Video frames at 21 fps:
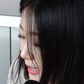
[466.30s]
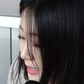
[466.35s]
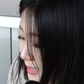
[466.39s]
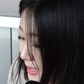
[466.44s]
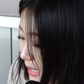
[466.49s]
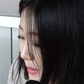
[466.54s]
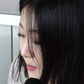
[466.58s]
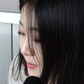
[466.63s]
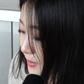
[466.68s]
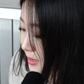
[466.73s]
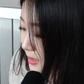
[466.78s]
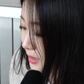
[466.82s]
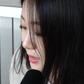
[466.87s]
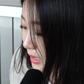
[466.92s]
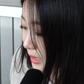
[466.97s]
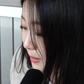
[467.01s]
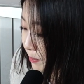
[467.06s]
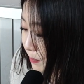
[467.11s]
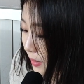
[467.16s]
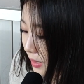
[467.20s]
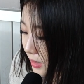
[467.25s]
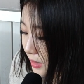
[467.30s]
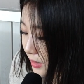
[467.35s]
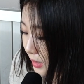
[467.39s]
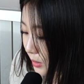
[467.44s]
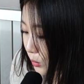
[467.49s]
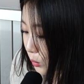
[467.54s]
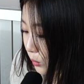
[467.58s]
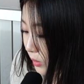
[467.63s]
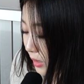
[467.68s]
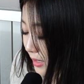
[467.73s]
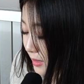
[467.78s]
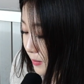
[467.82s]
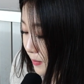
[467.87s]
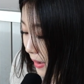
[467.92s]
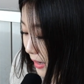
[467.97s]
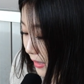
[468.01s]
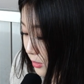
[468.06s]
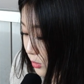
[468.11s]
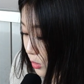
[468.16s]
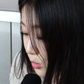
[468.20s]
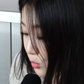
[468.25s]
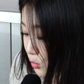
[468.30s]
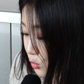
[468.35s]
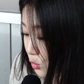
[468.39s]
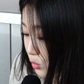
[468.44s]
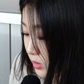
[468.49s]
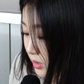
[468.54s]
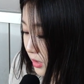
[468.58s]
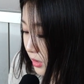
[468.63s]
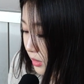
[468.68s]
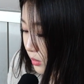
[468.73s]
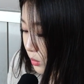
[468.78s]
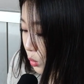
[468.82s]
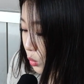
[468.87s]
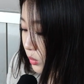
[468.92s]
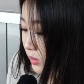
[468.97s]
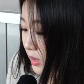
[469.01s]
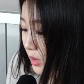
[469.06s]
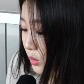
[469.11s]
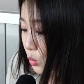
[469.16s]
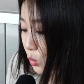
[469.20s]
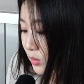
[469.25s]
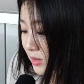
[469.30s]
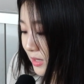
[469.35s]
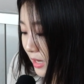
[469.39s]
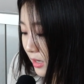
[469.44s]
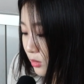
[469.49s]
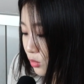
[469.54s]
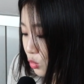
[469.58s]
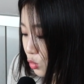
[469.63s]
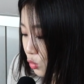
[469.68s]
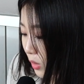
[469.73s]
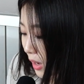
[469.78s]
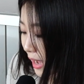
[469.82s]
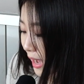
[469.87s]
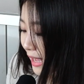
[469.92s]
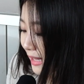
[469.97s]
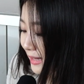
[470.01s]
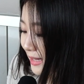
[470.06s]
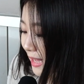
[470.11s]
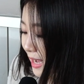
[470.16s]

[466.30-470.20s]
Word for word: 3승 2패를 기록한 박철수는 롯데 노상수와